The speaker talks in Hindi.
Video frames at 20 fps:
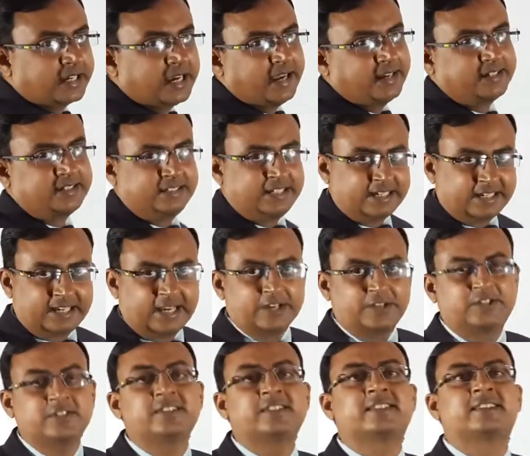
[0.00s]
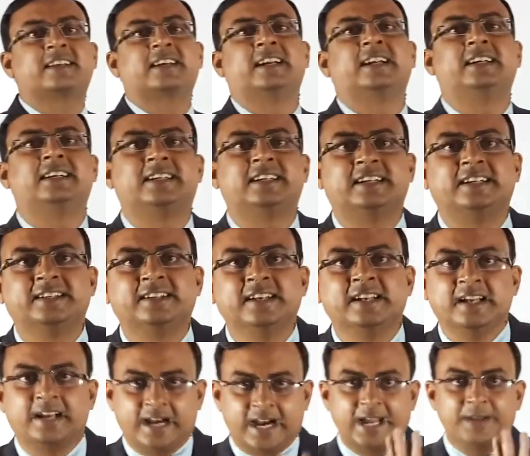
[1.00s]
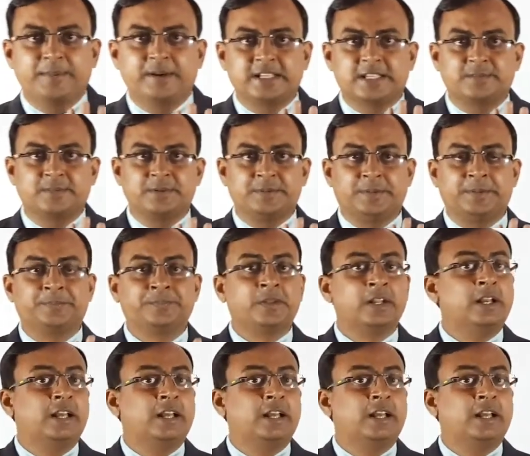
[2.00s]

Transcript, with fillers: कैश द कैश इज क्रेडिटेड आई बात समझ में